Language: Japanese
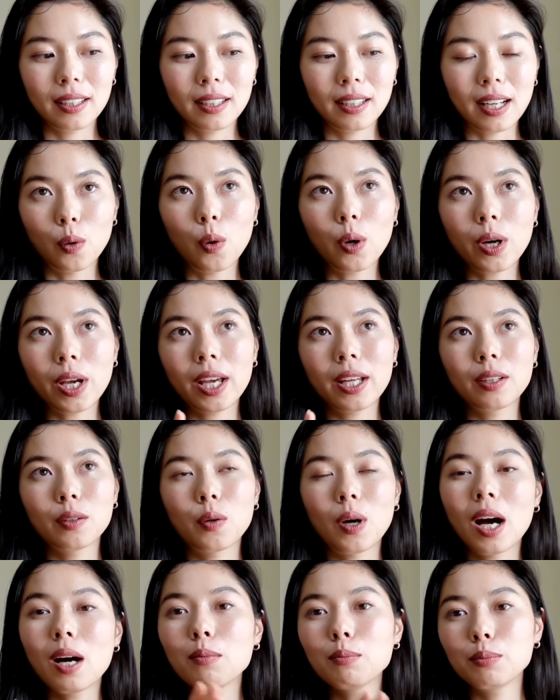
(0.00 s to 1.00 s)
保険の
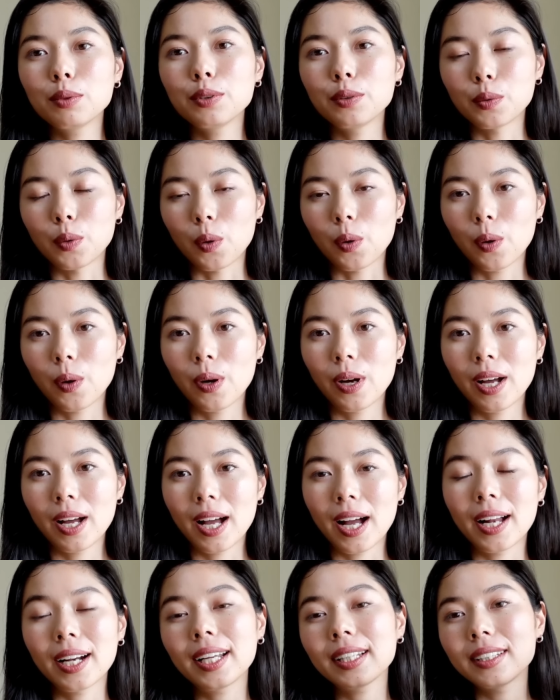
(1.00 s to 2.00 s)
半分を
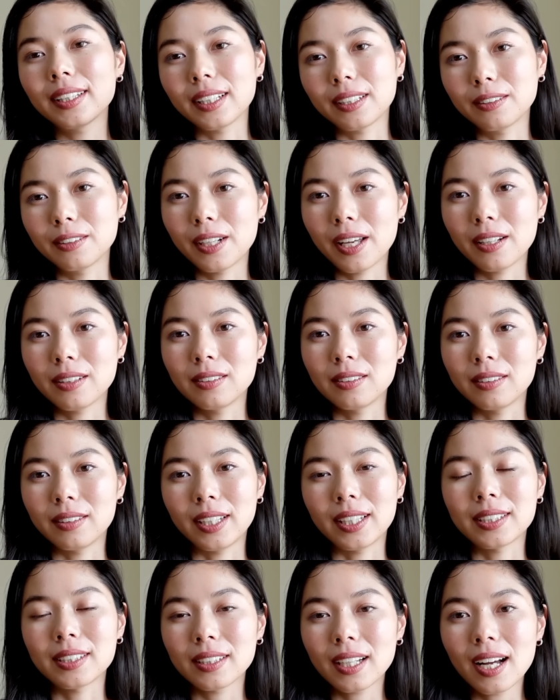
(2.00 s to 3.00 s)
払ってくれるん
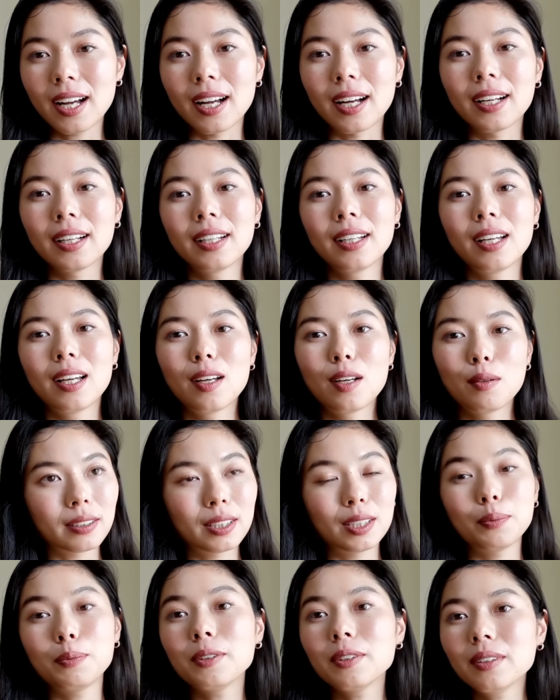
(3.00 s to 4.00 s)
ですが、
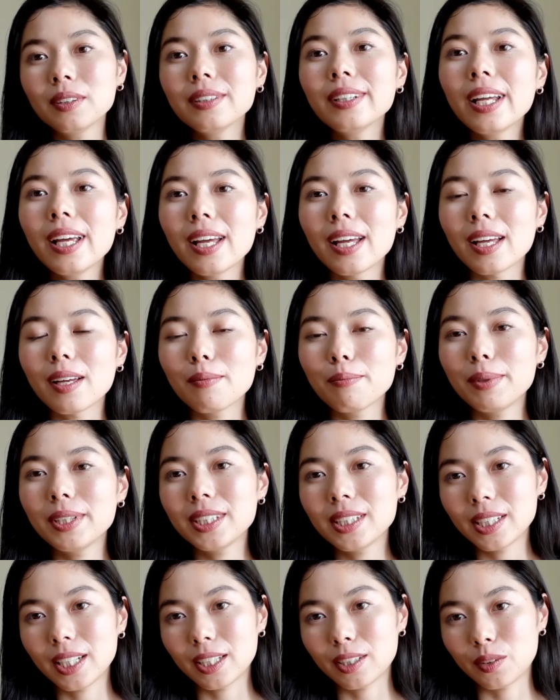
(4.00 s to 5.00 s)
自分で
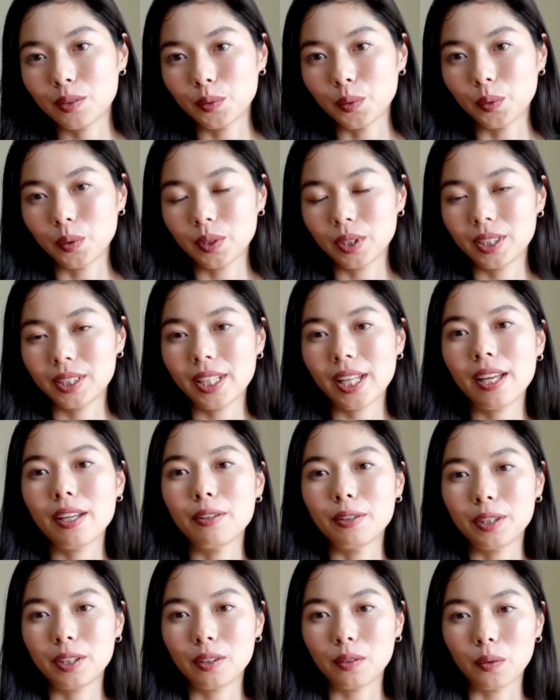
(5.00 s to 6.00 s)
ビジネスをしてい
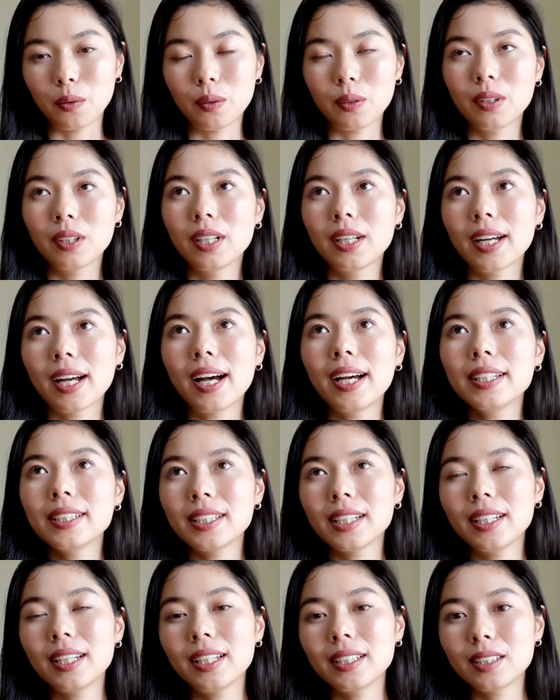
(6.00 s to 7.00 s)
る人、会
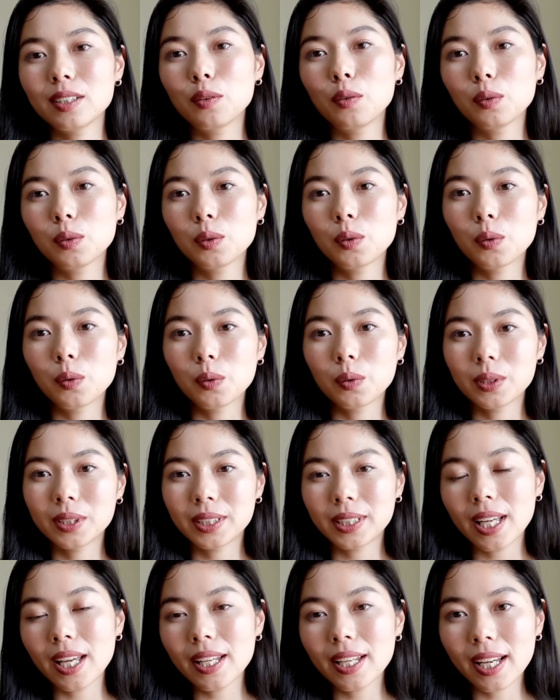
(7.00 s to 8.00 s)
社で仕事をし
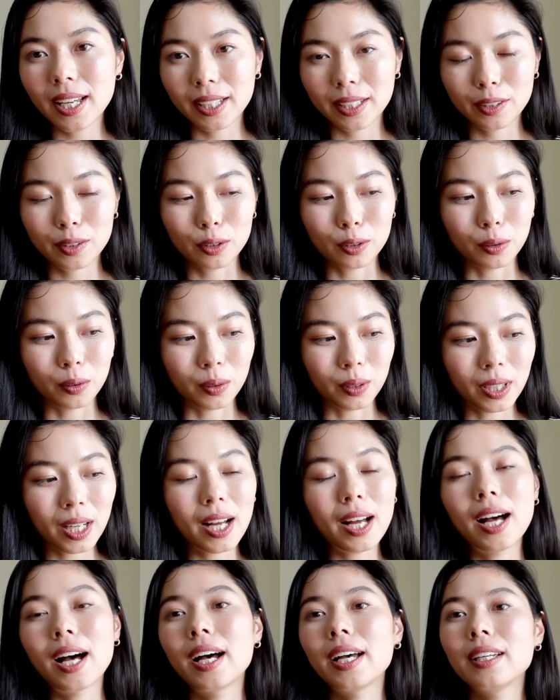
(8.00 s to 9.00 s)
ていない人
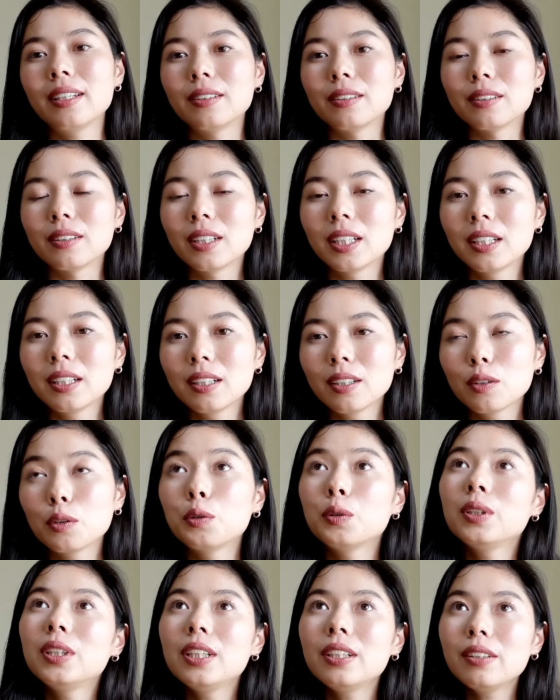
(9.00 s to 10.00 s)
が入る
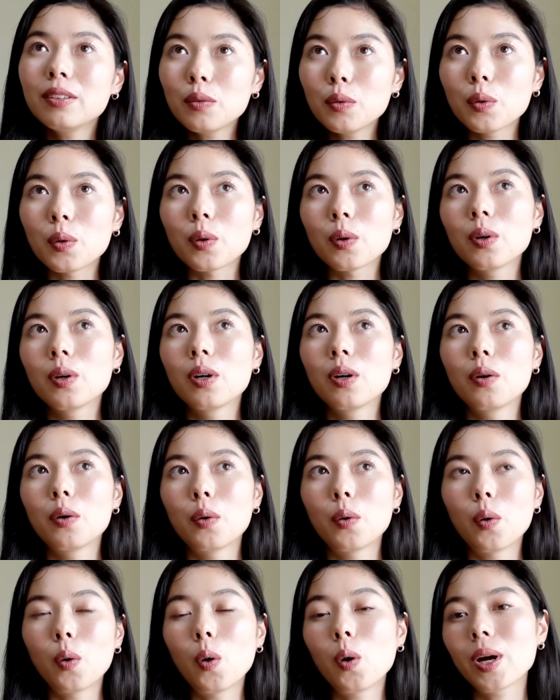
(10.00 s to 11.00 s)
国の
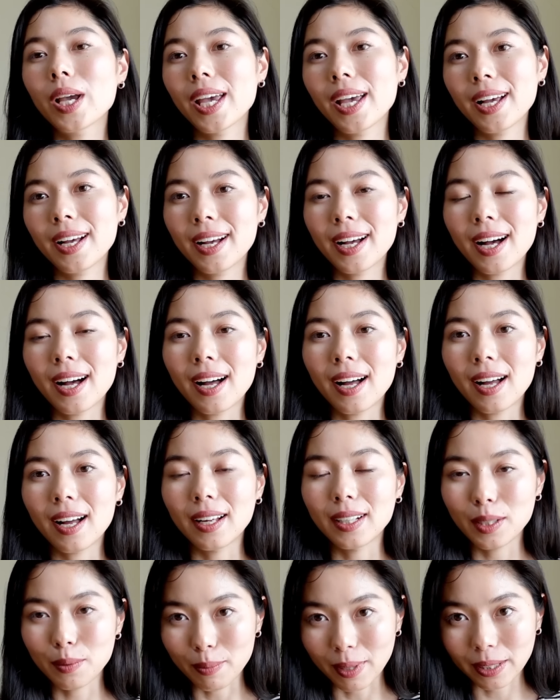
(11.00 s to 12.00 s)
保険が
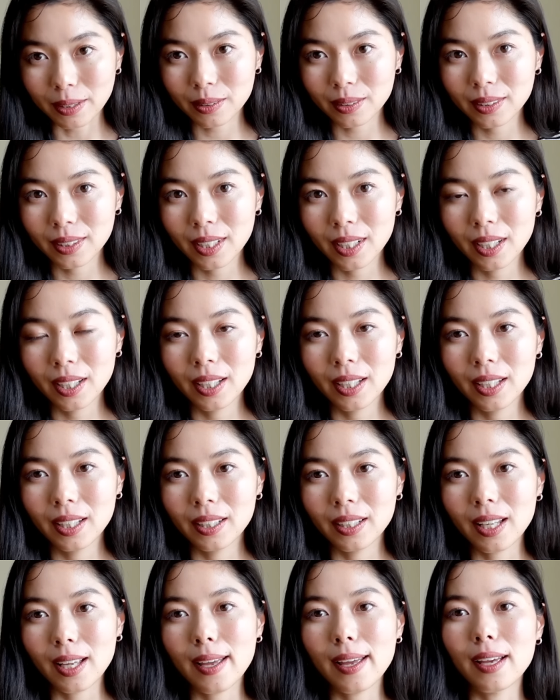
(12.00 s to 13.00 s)
あります。
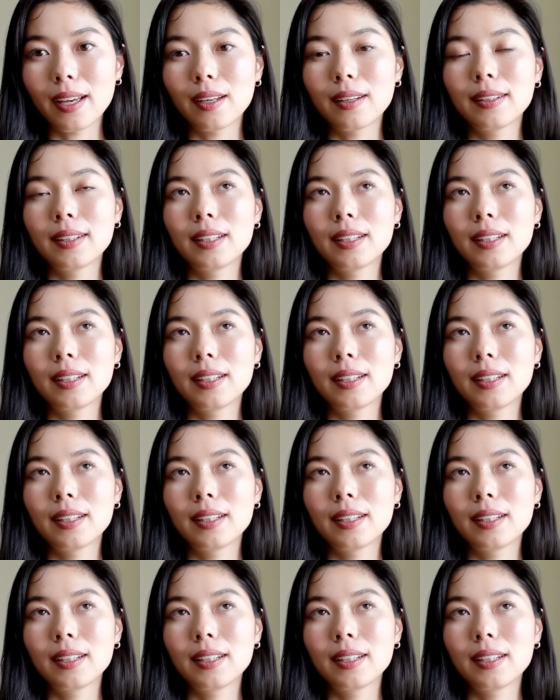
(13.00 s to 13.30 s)
で、